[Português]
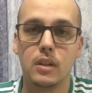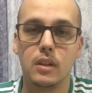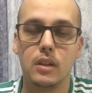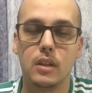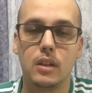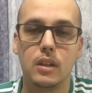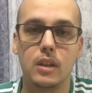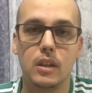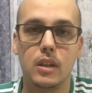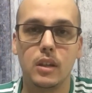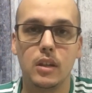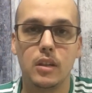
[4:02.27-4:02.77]

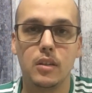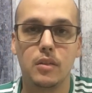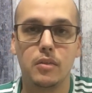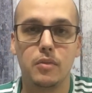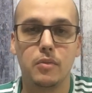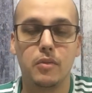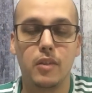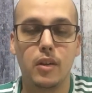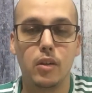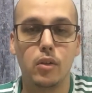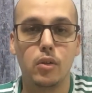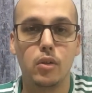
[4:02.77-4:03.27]
que
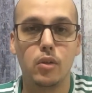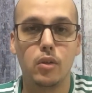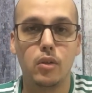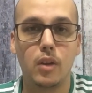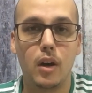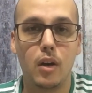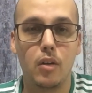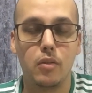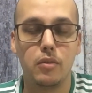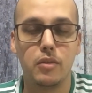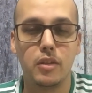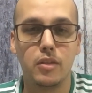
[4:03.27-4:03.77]
falou
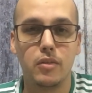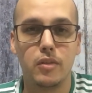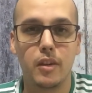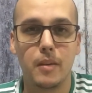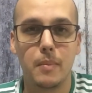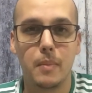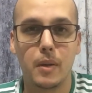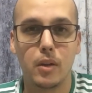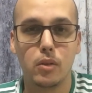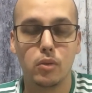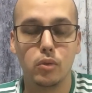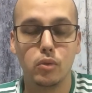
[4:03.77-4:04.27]
ao vivo aí
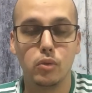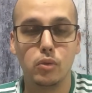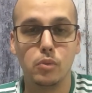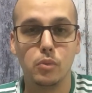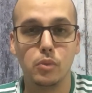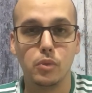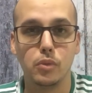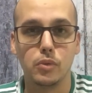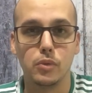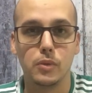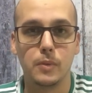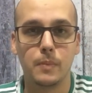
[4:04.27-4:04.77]
para todo
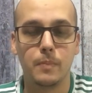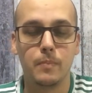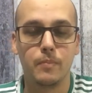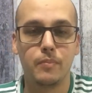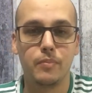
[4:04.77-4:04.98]
mundo.